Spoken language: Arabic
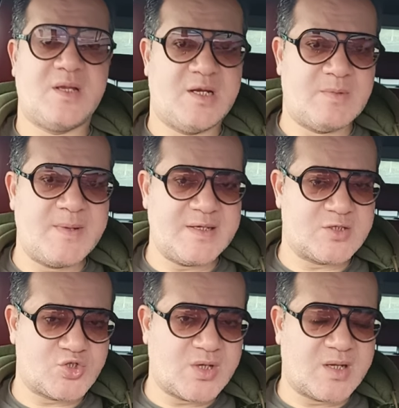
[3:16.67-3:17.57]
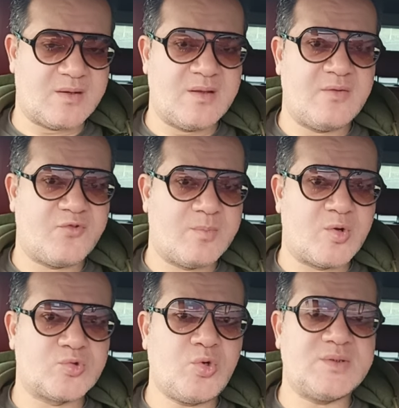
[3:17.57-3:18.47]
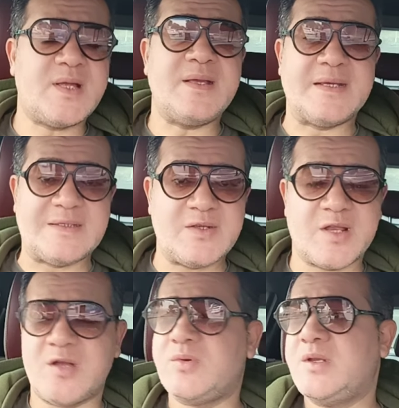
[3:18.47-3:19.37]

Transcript: المباحث تشتغل في الموضوع ده كتير قوي